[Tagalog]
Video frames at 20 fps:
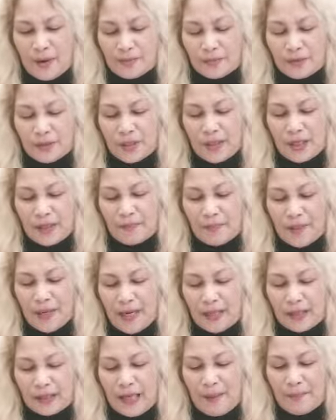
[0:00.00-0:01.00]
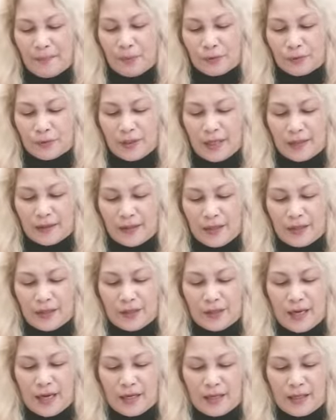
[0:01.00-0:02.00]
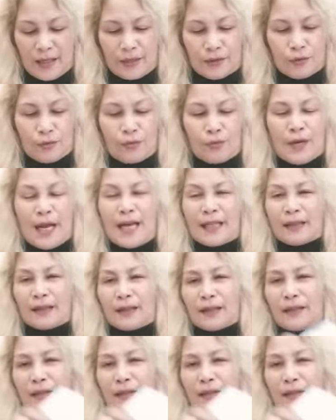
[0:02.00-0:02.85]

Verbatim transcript: mamsi pagkatapos natin siyang isulat.